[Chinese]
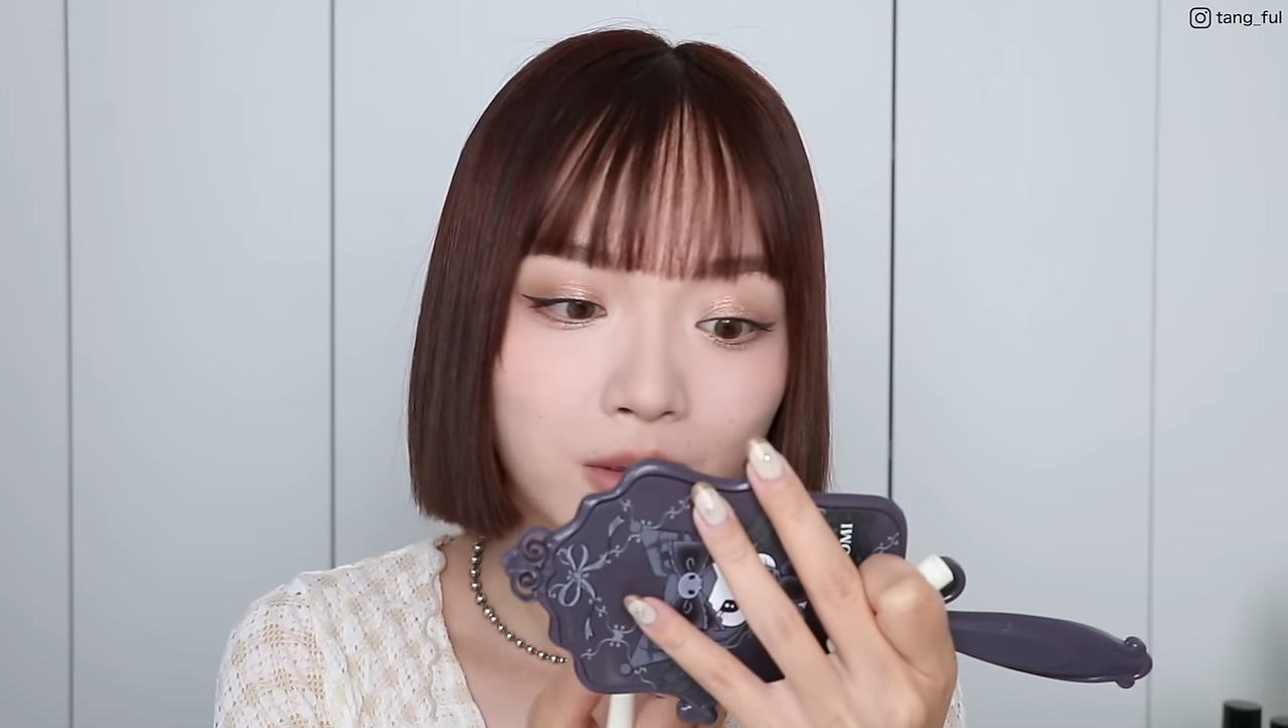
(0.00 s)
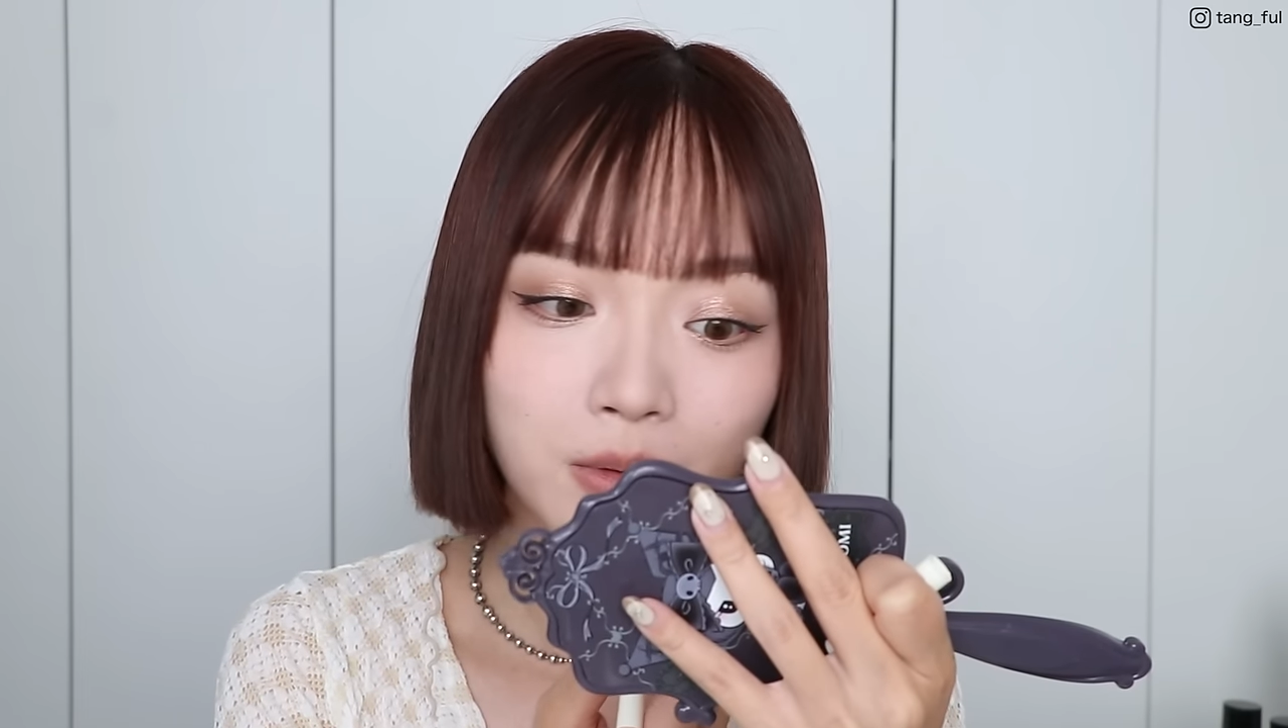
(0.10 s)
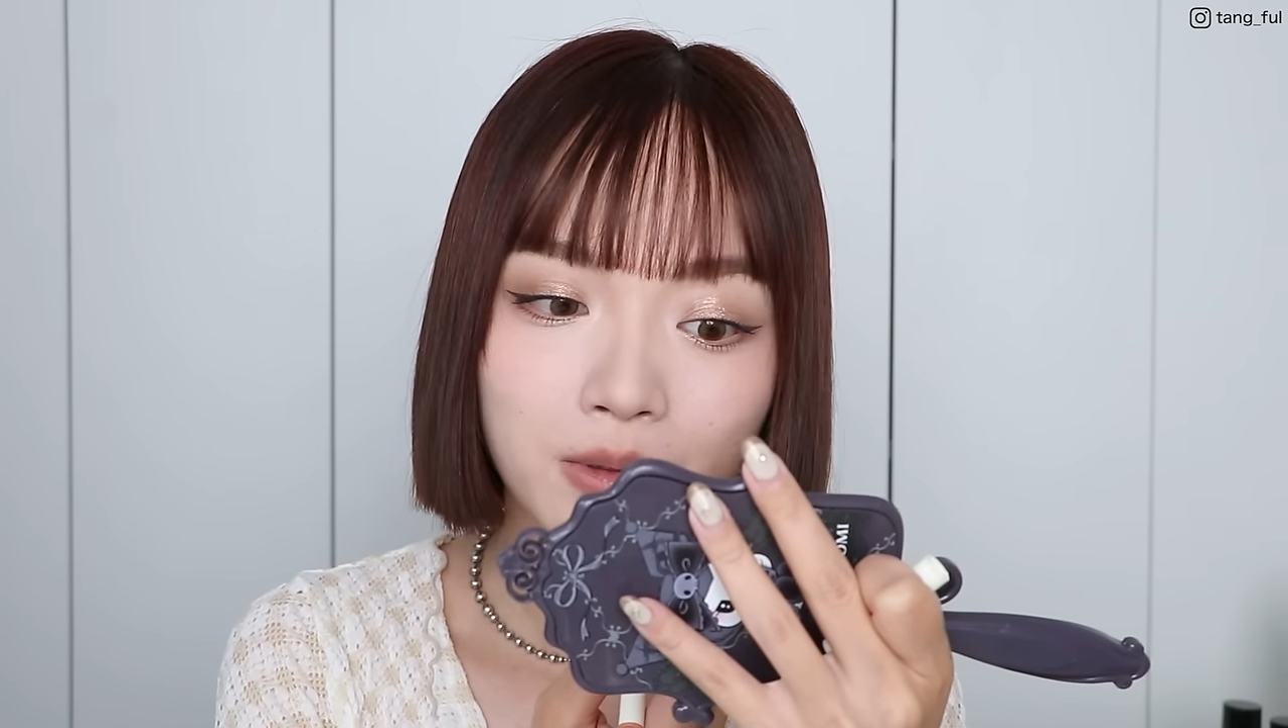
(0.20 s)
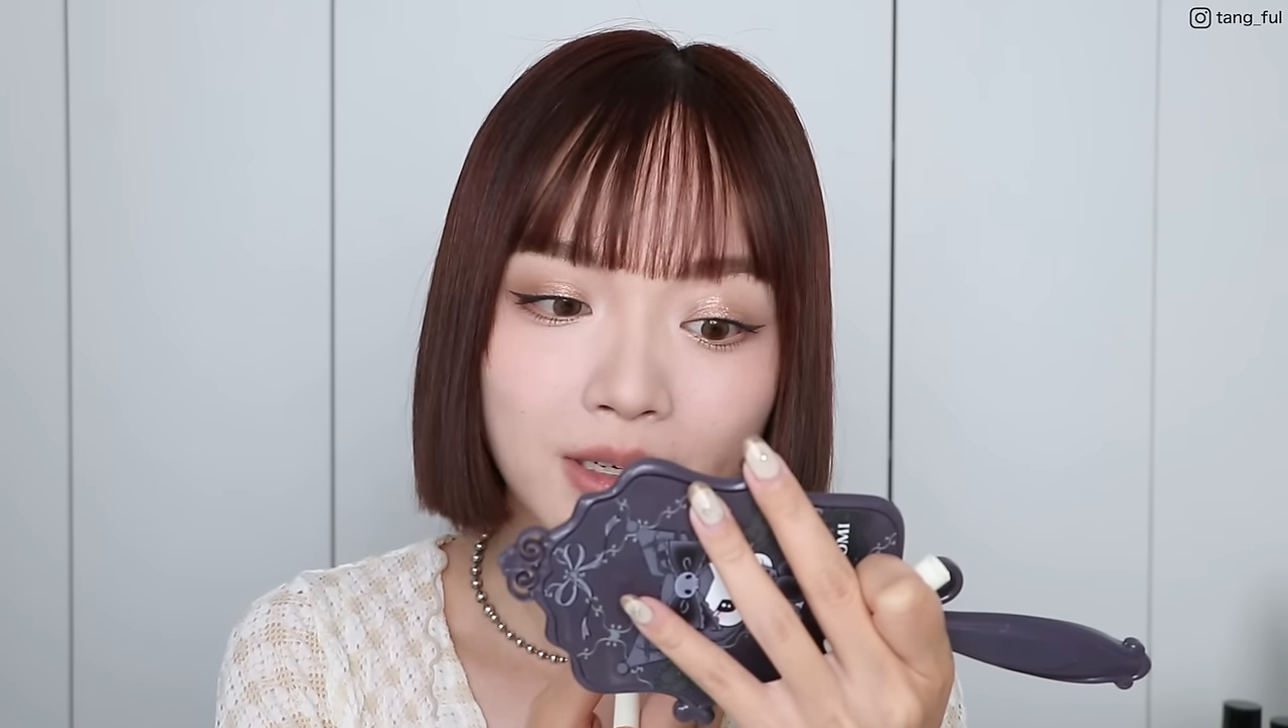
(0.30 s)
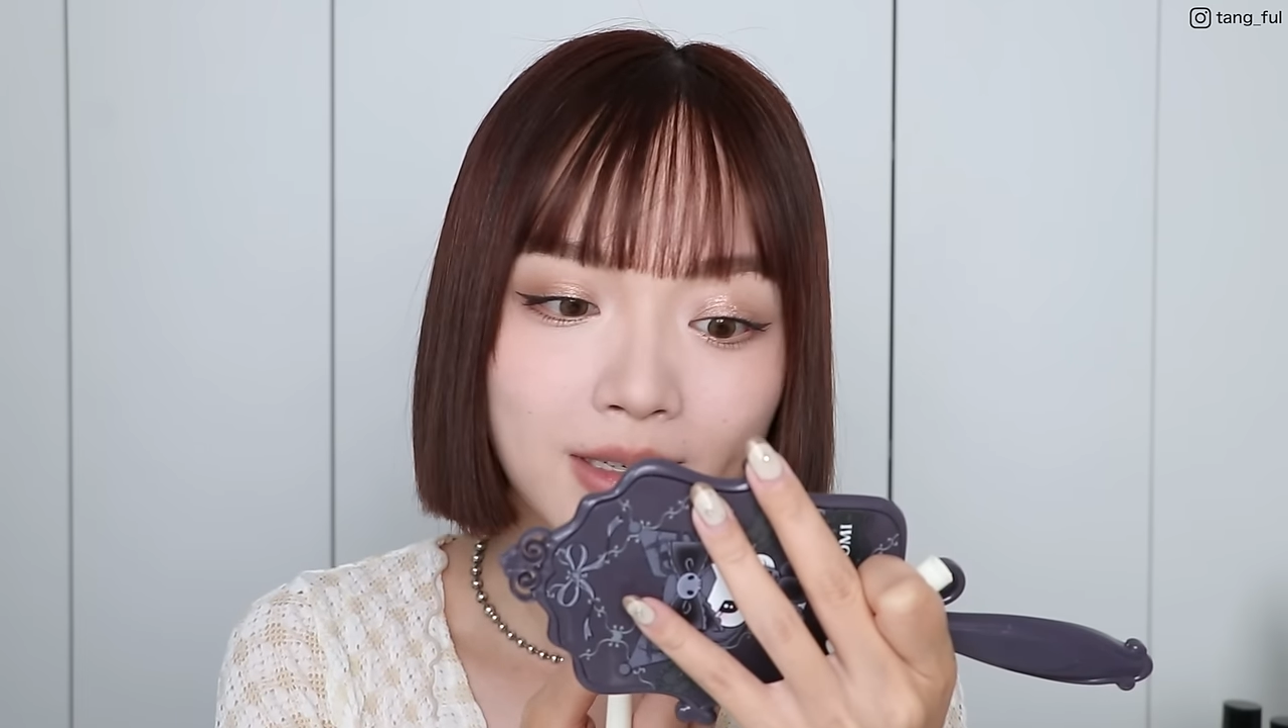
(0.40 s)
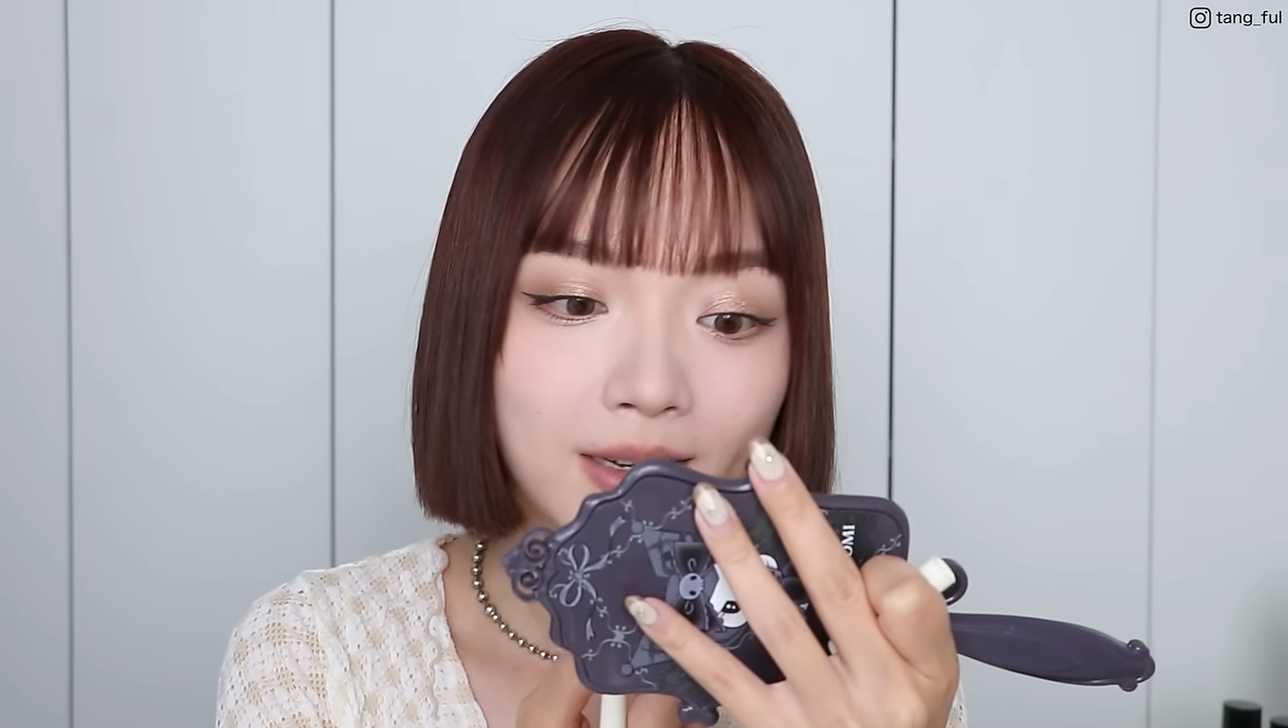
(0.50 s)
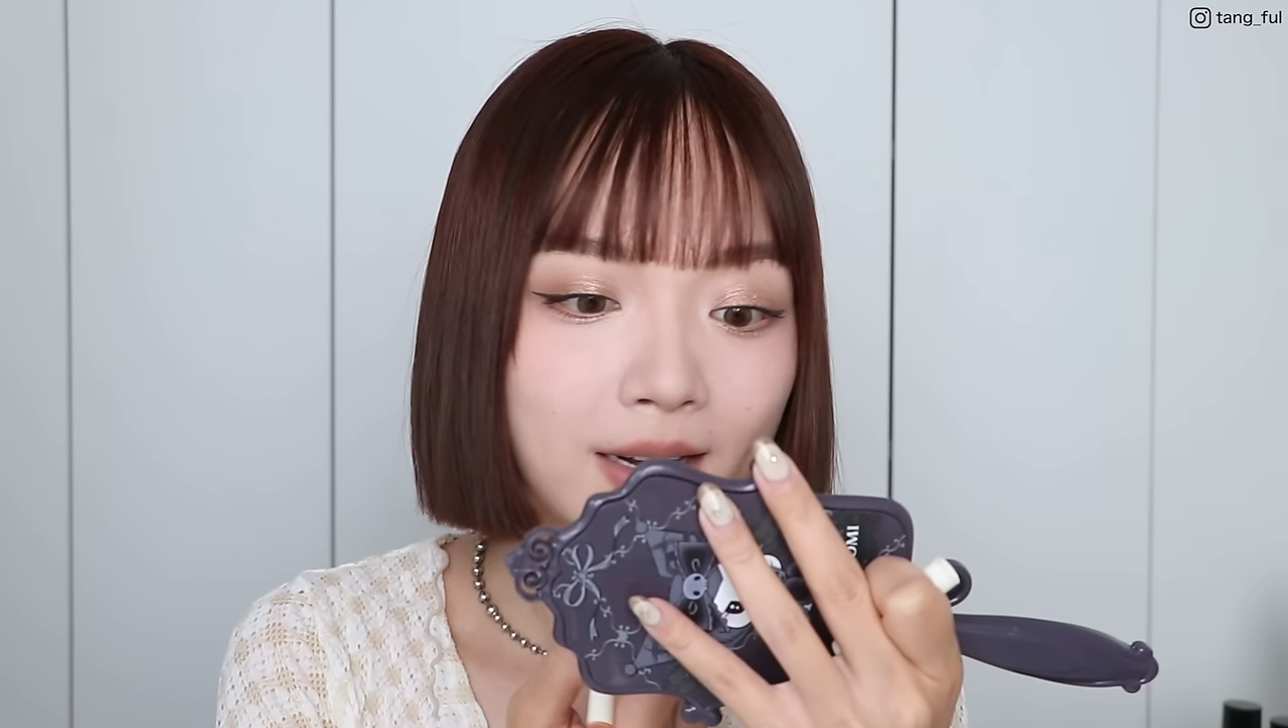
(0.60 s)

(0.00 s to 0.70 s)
的对我来讲